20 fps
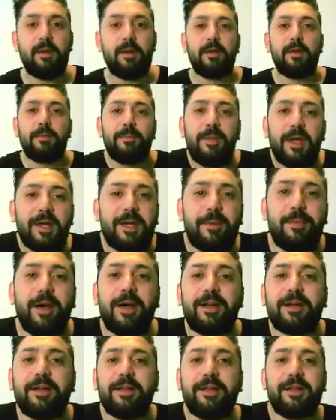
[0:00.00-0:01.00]
Merhaba
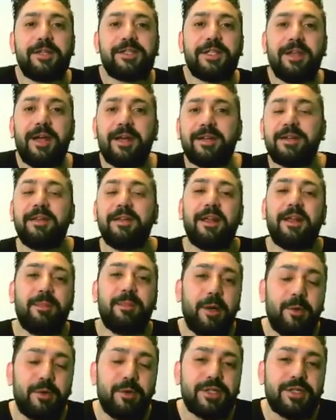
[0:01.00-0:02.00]
arkadaşlar
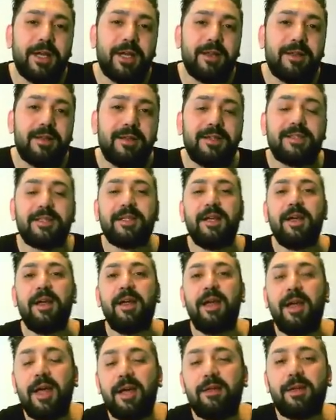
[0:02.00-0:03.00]
kanalıma hoş geldiniz.
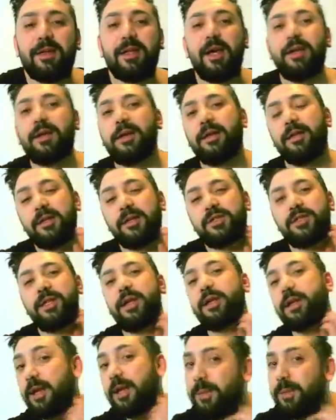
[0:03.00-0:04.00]
Evet
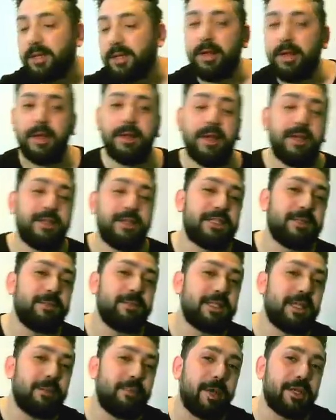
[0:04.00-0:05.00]
arkadaşlar hemen
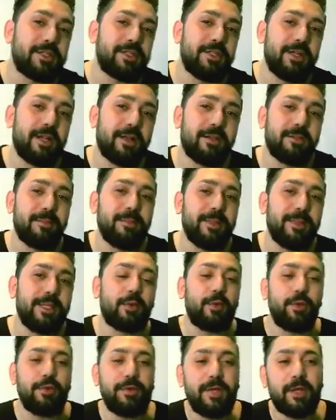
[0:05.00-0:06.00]
analizimize başlayalım.
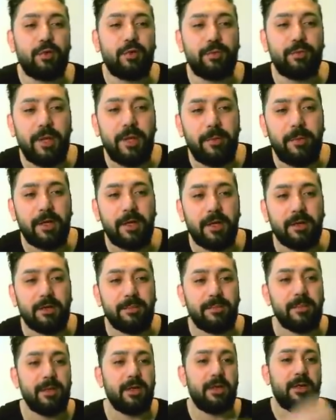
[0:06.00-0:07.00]
Bitcoin ne durumda
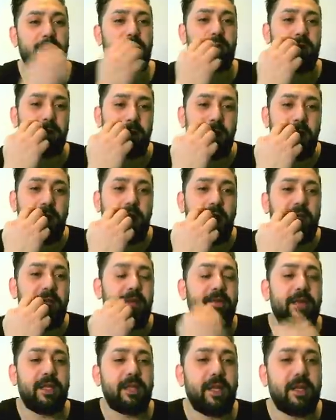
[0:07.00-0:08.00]
bakalım.
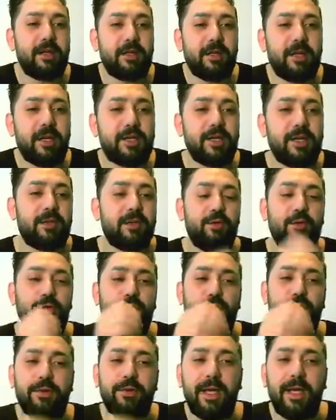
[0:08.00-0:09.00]
Evet arkadaşlar
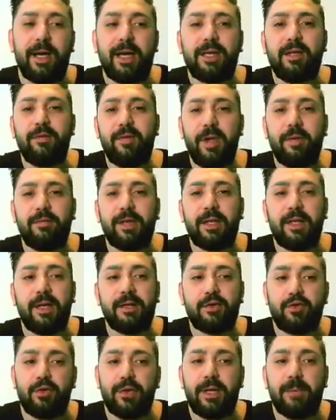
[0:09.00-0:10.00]
dünkü negatif havadan
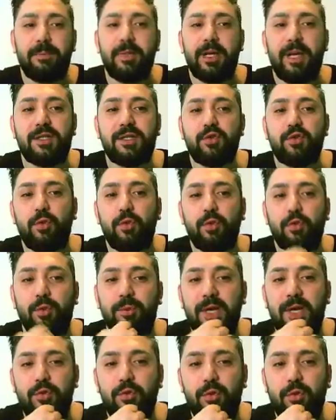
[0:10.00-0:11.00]
sonra birazcık
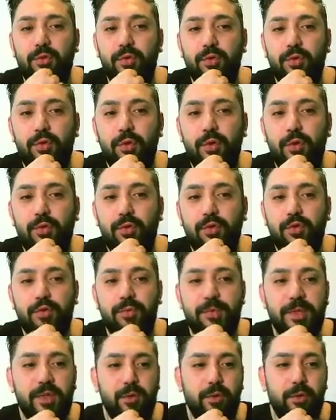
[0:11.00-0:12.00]
olumluya döndüğünü
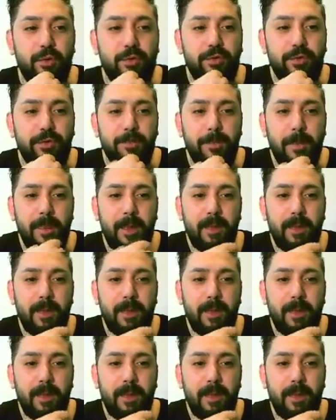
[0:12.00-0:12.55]
görüyoruz Bitcoin'in.